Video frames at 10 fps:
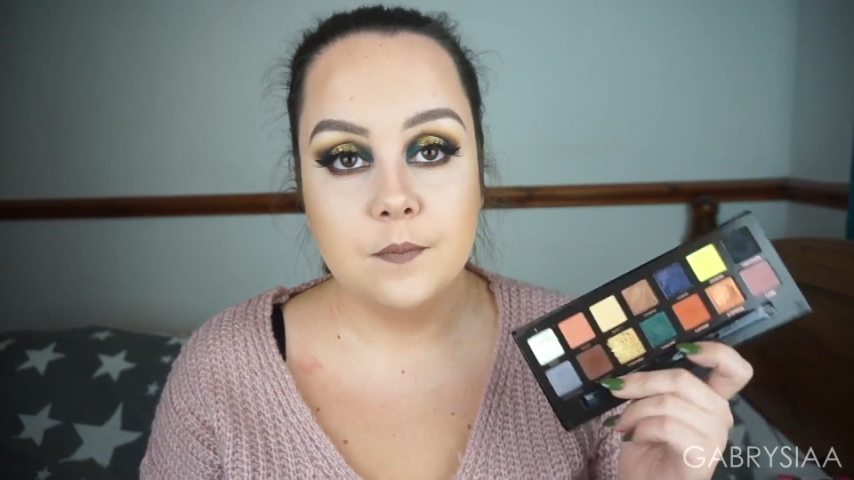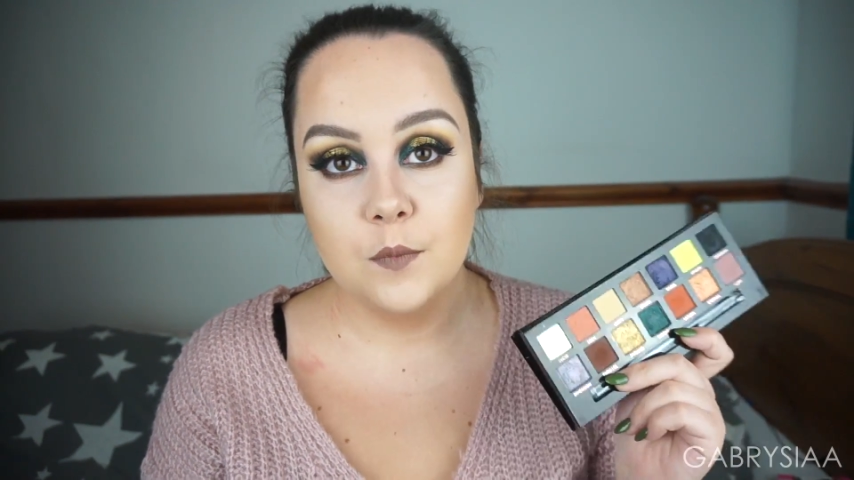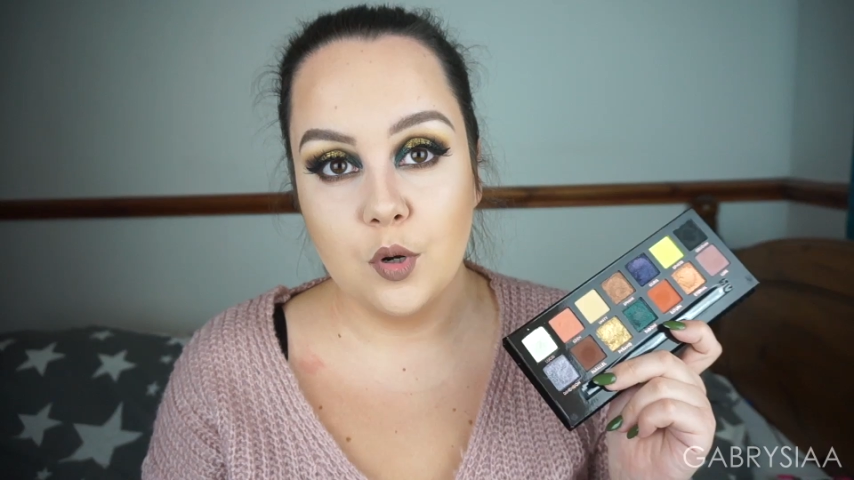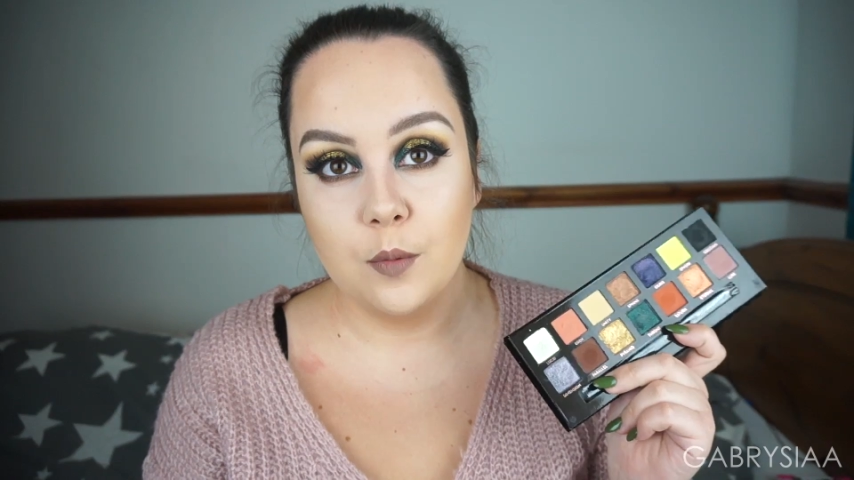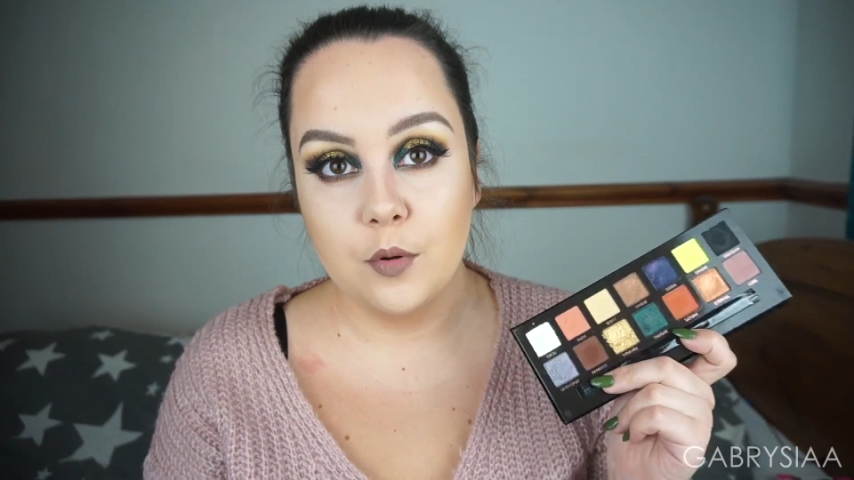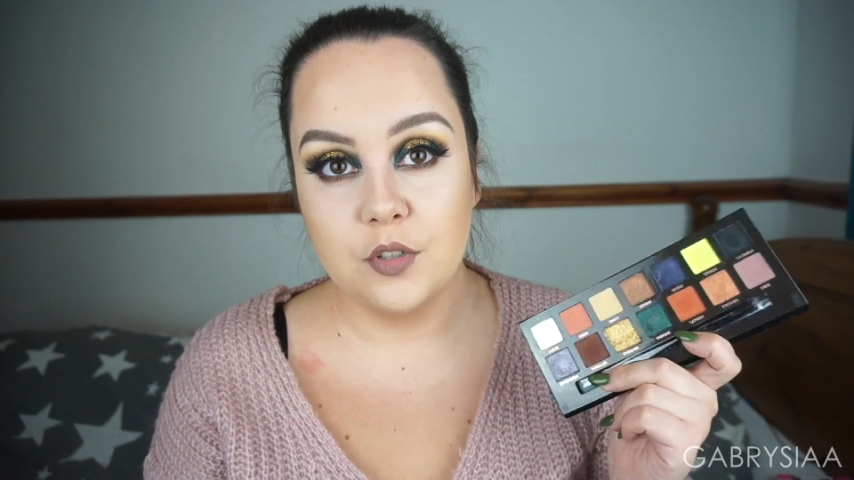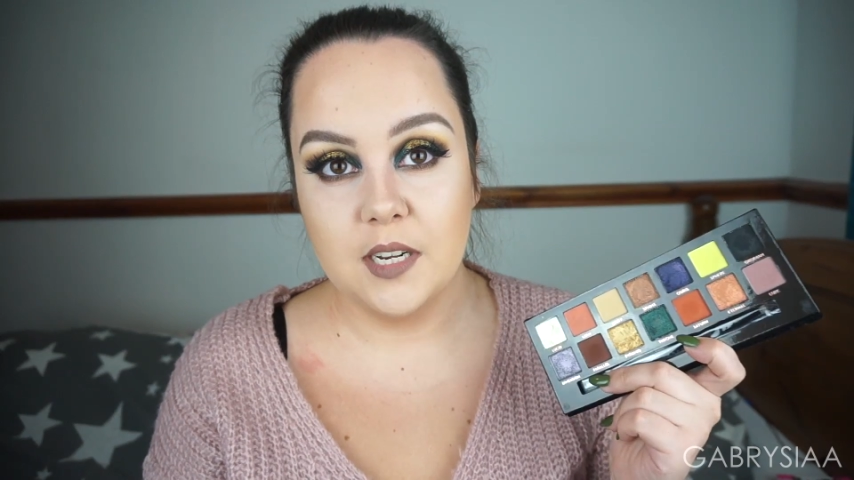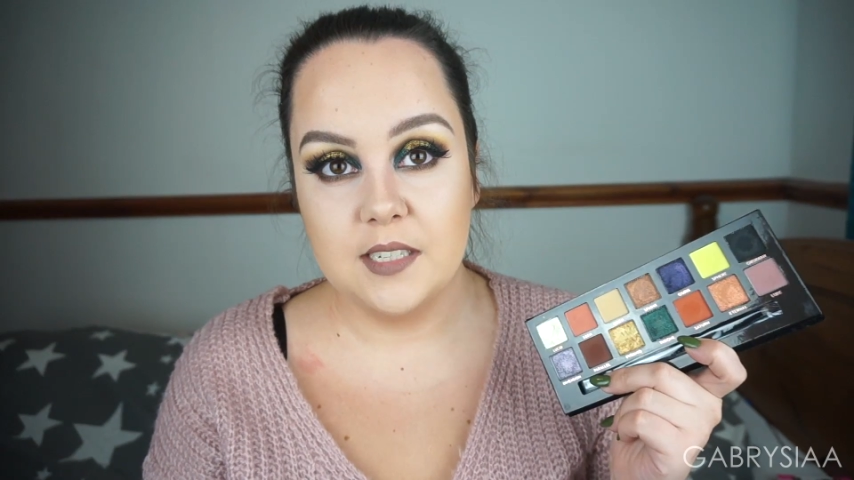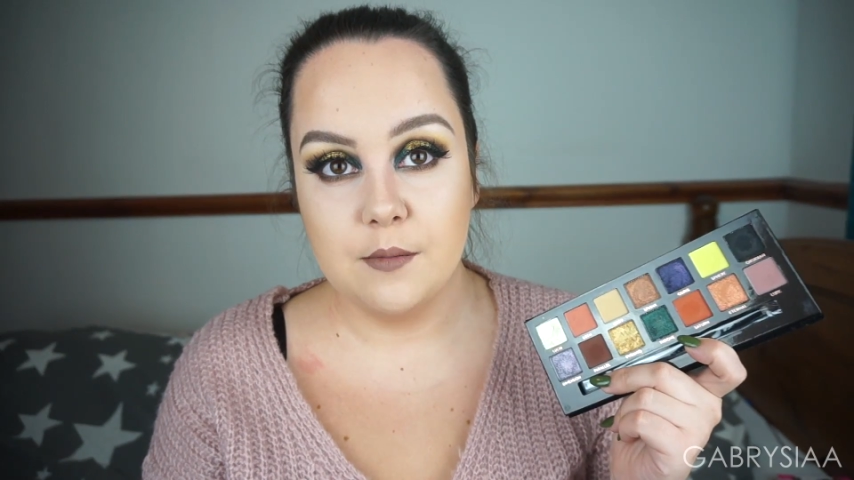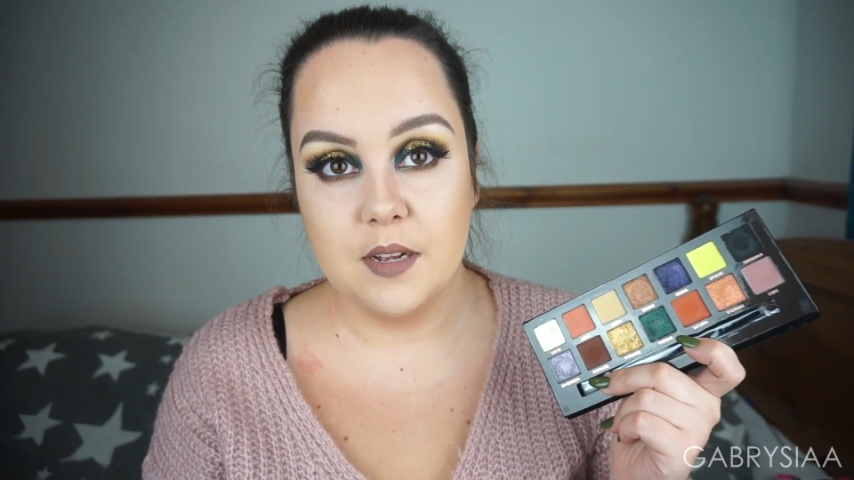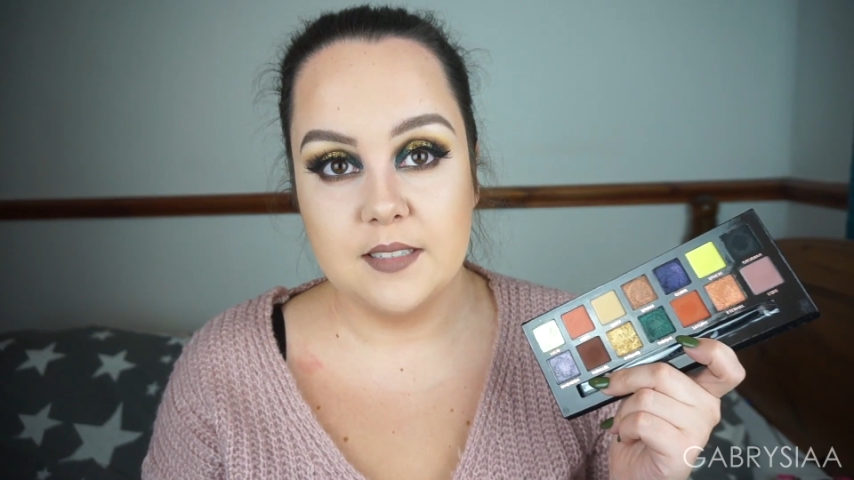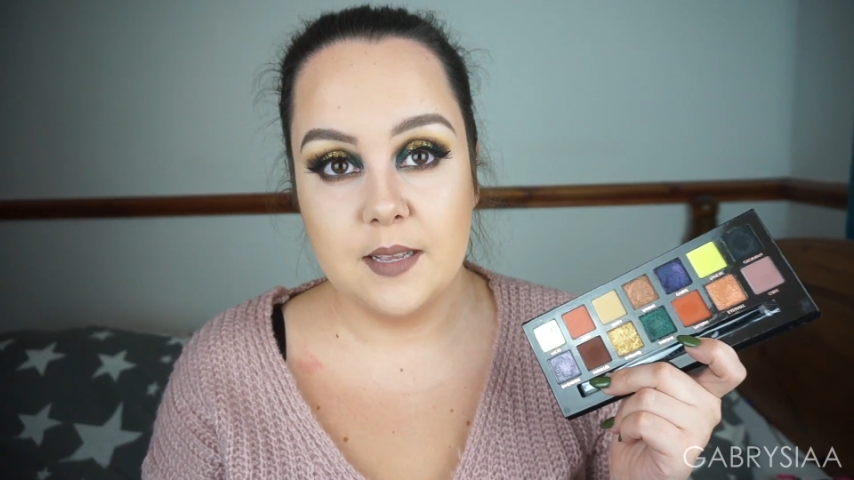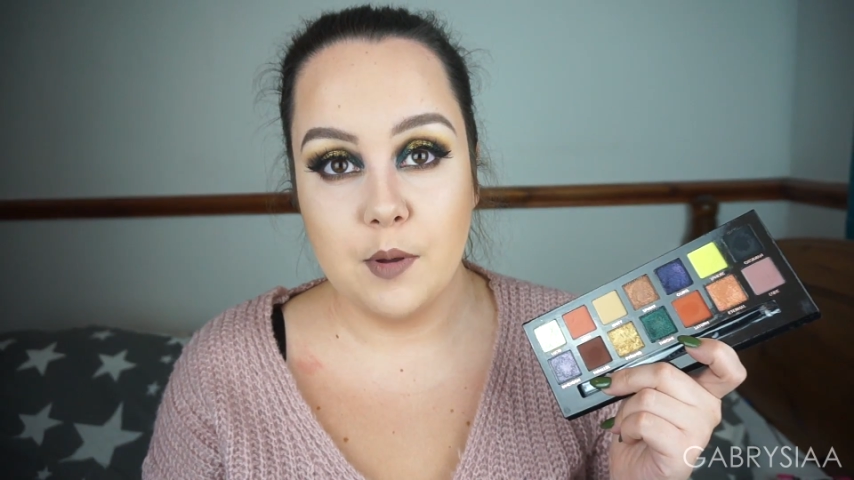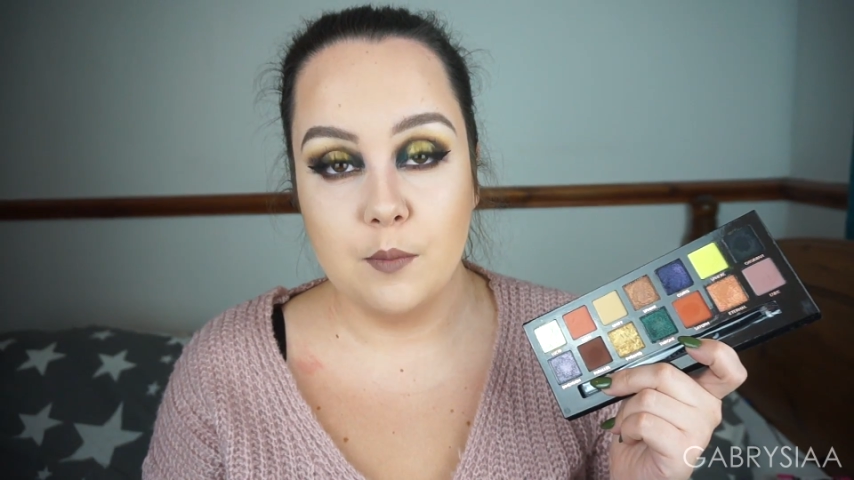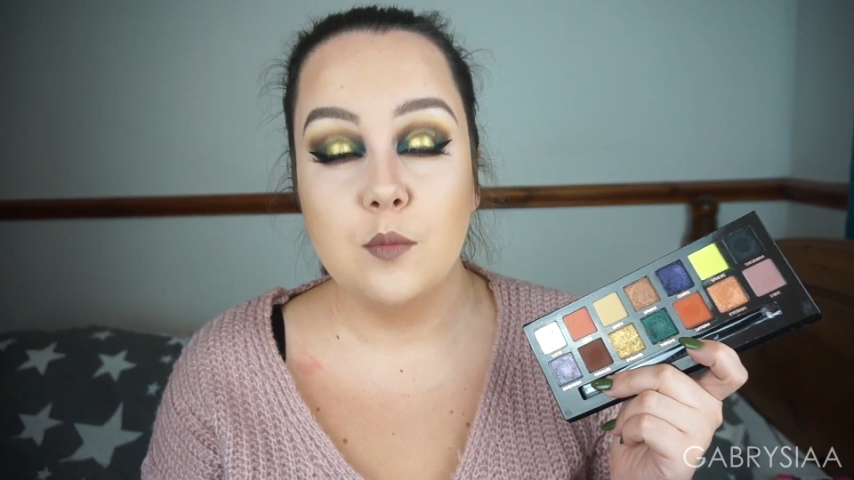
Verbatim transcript: którą można działać samemu?